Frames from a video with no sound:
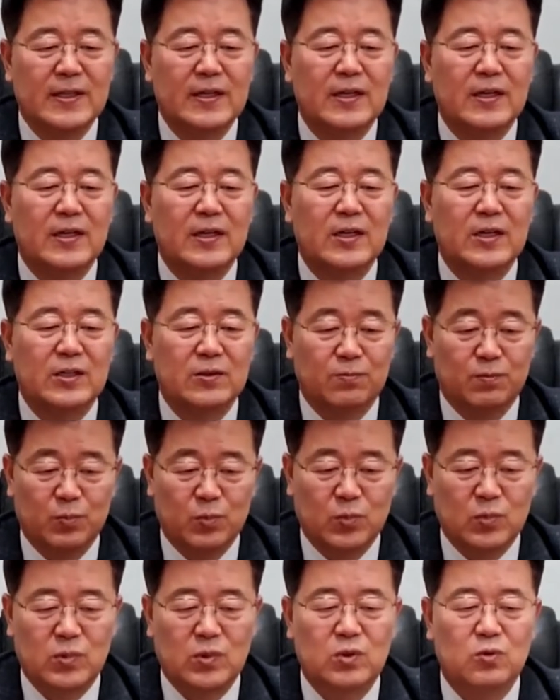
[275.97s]
어,
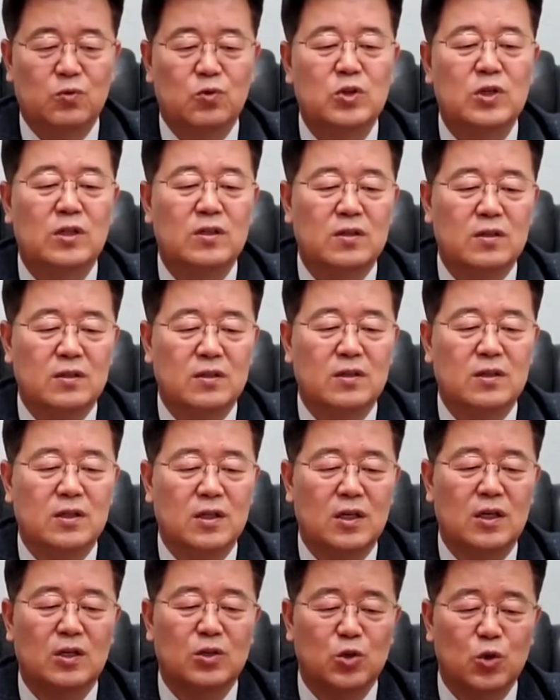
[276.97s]
우선
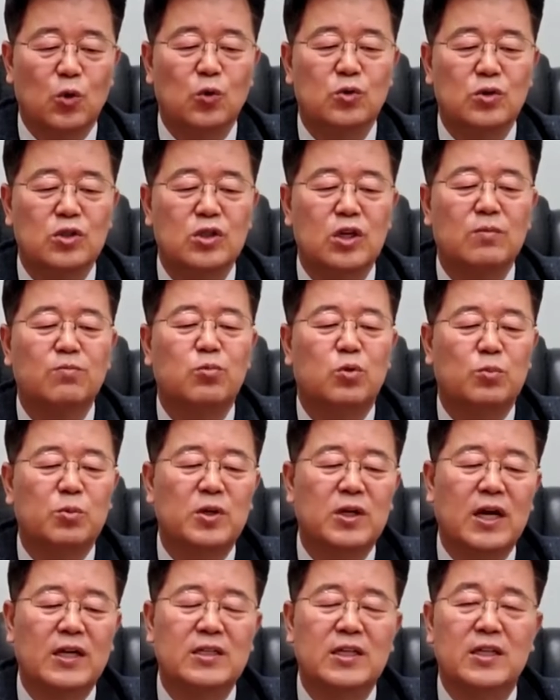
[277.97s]
어, 좋은
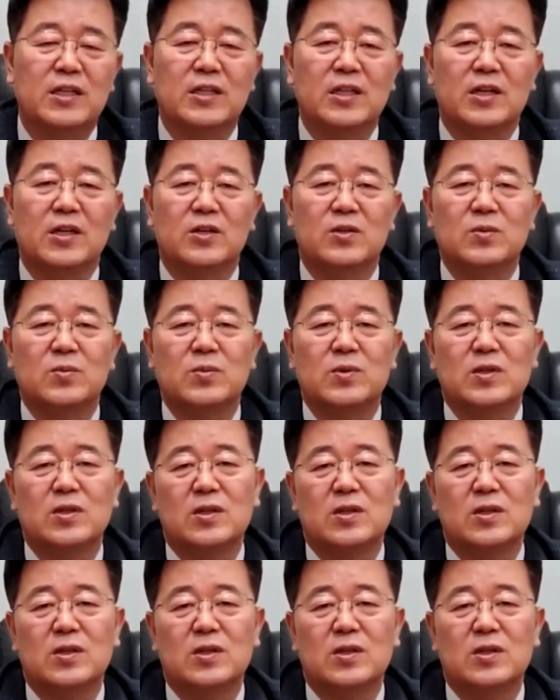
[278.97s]
성품을 가져야 된다는 거죠.